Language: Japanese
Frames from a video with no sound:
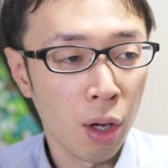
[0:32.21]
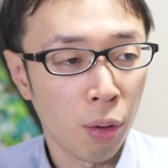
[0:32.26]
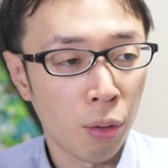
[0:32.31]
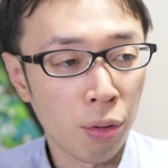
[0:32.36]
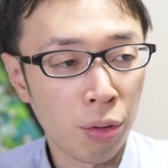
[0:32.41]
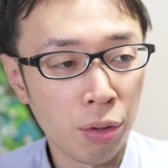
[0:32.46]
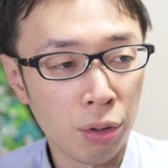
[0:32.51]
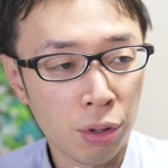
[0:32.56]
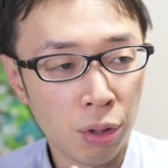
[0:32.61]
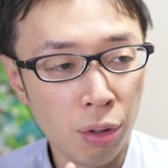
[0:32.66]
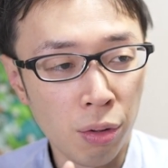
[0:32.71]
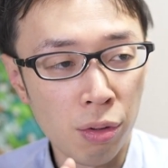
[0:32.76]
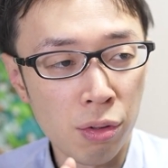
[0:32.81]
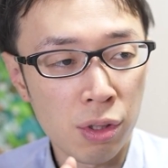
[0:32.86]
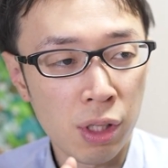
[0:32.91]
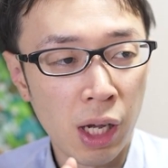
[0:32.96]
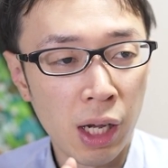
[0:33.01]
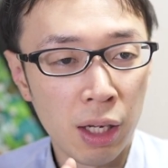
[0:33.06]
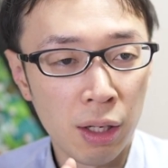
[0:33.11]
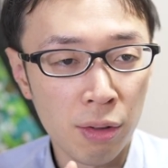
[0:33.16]
この教
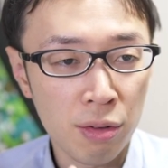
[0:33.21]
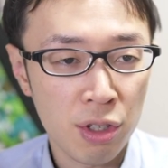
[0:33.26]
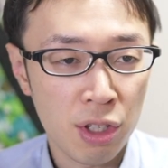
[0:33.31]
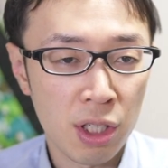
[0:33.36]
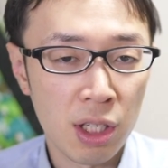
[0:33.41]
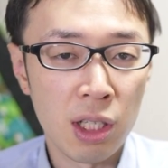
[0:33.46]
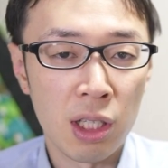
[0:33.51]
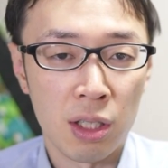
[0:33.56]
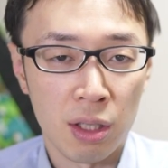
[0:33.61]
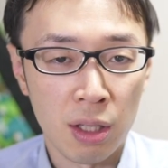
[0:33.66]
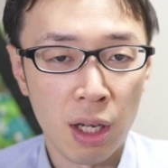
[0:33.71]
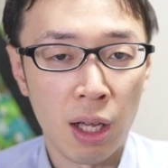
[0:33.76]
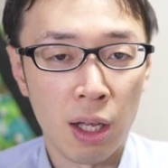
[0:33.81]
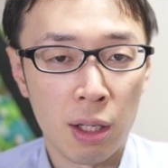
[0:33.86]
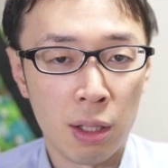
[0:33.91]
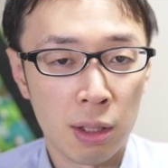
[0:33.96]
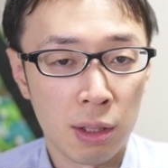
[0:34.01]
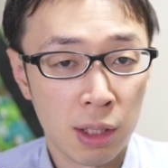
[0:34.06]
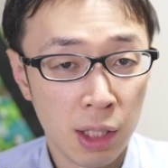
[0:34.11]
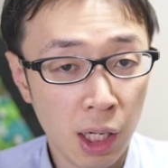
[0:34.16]
材のシリーズ
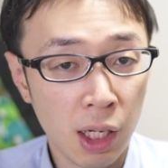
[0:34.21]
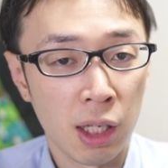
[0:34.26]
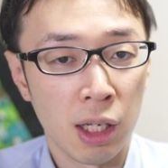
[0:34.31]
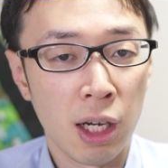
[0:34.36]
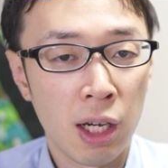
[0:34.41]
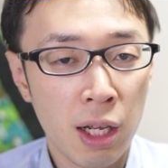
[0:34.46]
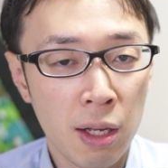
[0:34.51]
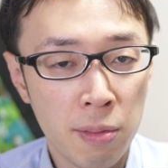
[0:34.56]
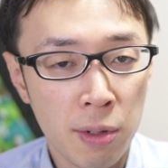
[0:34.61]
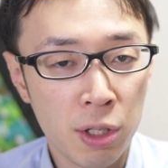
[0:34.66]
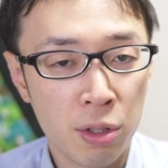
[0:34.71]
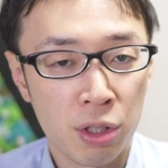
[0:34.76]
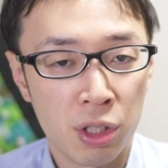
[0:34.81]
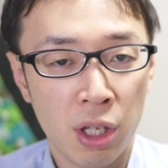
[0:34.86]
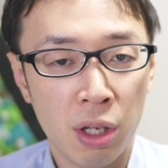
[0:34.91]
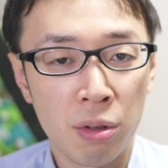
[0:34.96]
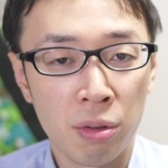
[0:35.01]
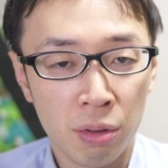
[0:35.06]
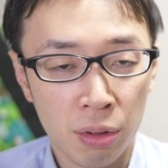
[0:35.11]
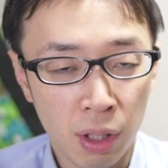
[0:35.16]
ね、ぜひね、レビューし
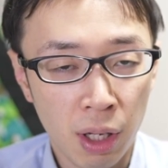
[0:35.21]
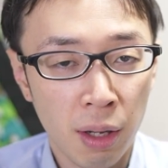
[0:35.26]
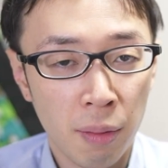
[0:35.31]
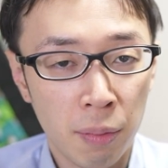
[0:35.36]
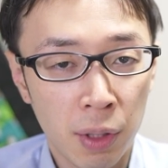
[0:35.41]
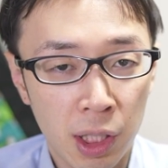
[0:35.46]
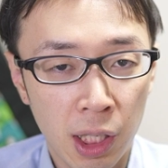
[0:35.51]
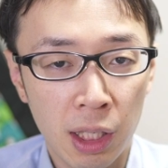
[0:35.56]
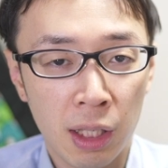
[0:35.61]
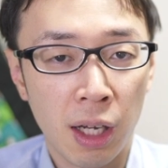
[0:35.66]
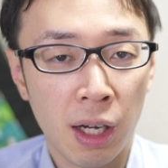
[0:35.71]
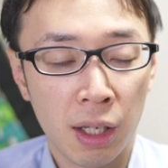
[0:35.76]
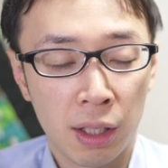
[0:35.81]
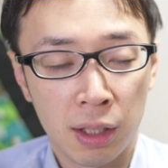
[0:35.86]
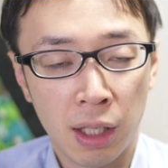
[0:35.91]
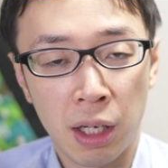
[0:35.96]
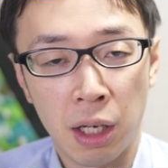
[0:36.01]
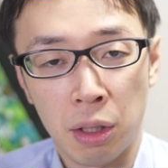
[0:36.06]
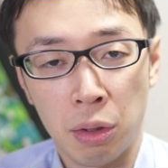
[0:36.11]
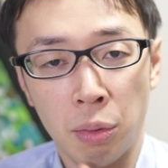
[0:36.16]
てるんで見ていただき
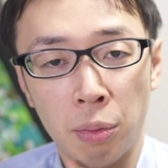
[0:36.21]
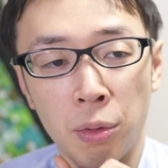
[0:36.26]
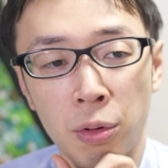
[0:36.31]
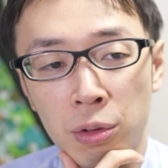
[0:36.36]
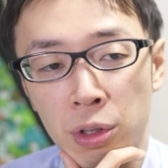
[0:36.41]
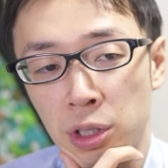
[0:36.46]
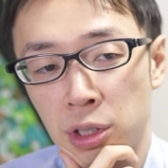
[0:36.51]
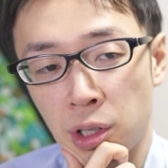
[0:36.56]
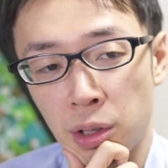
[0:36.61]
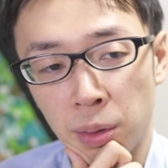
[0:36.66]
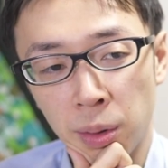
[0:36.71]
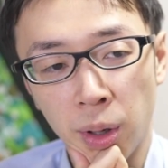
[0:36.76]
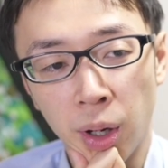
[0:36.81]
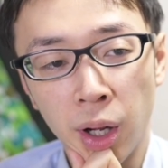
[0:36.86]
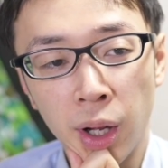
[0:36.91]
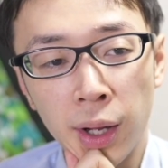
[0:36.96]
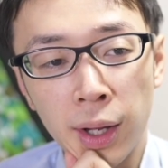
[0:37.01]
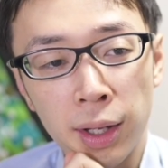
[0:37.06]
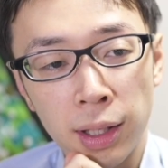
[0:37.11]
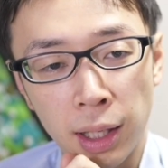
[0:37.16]
たいなと思うんですけど、